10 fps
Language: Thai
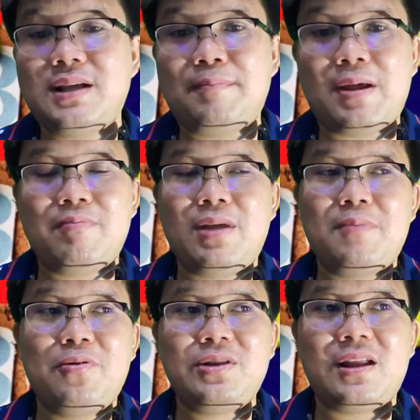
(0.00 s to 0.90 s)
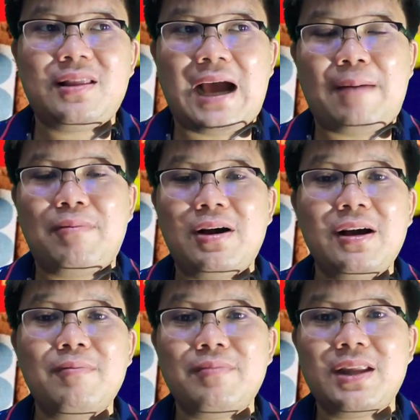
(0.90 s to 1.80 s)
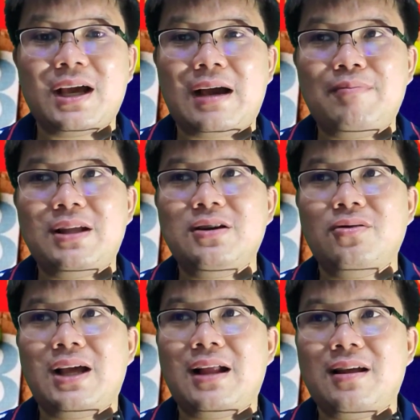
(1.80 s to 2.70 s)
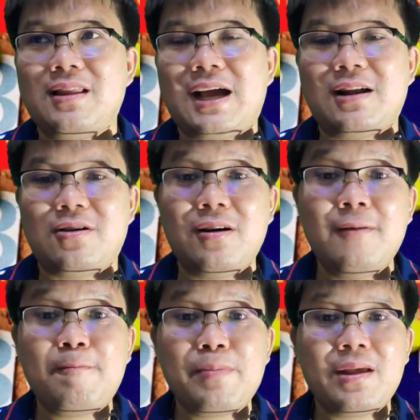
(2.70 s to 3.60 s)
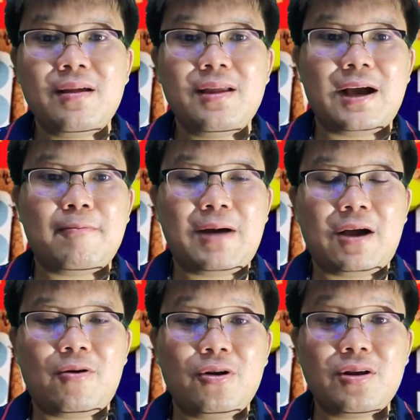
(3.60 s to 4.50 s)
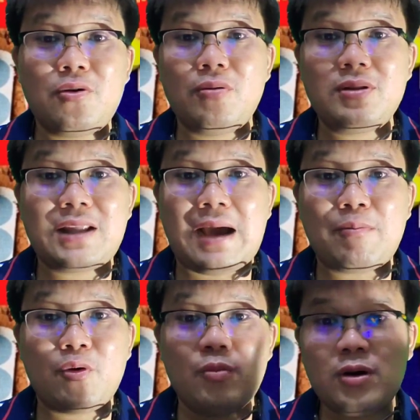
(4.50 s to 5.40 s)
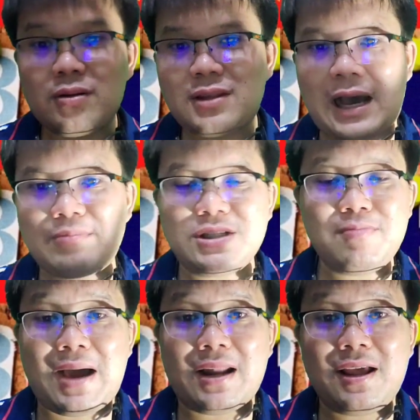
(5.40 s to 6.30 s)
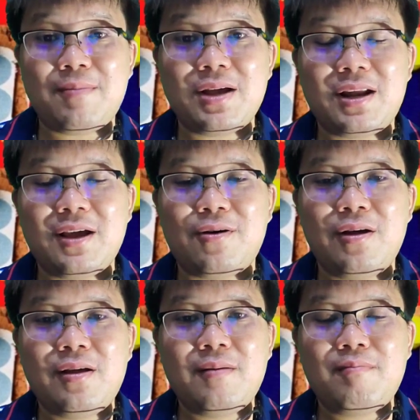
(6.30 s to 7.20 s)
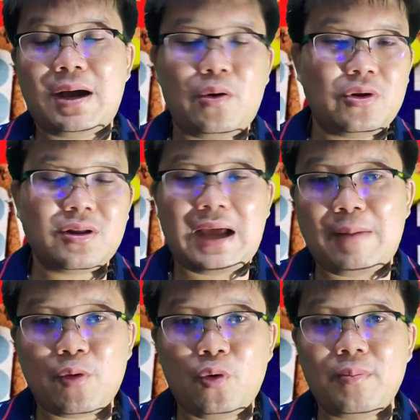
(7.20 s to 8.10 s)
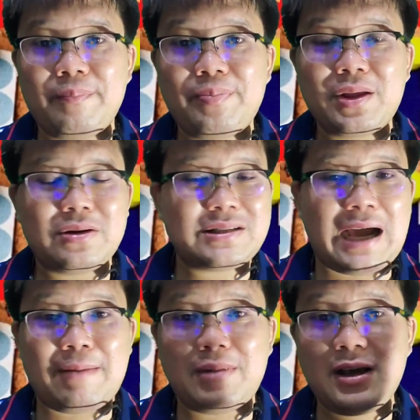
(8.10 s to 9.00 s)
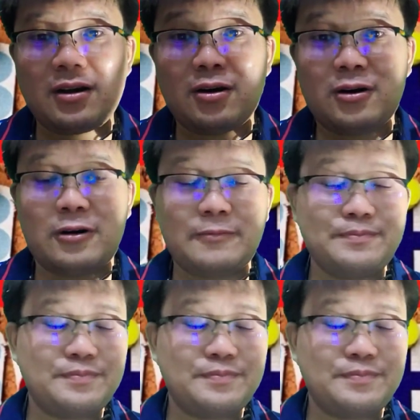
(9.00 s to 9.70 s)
จะเป็นมีผู้ติดตามเพิ่มนะครับในช่องทางต่างๆเนาะอย่างบางคนตามกลุ่มก็ตามชิบะเรียมอย่างเดียวบางคนตามกลุ่มก็ตามเรื่องของ